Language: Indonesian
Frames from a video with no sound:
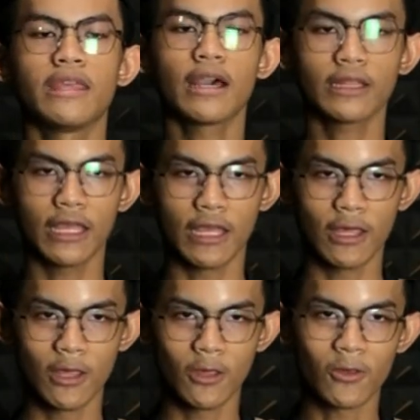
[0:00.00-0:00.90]
yakni
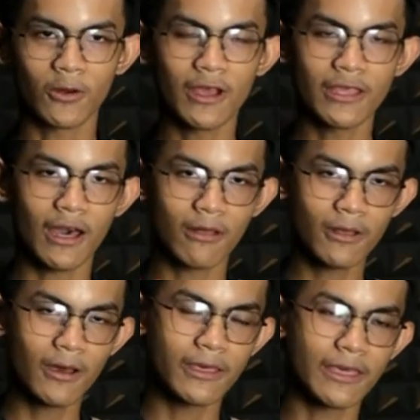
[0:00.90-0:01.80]
surganya
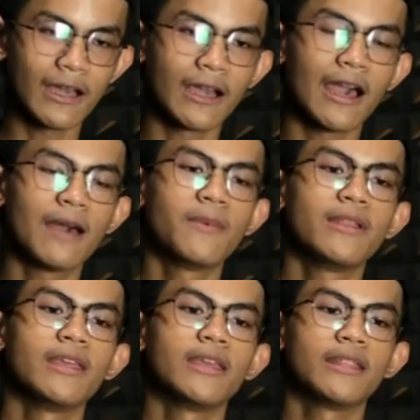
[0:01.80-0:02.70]
Allah yang
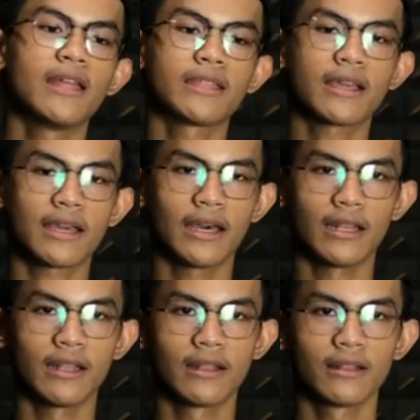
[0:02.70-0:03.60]
abadi dan kekal.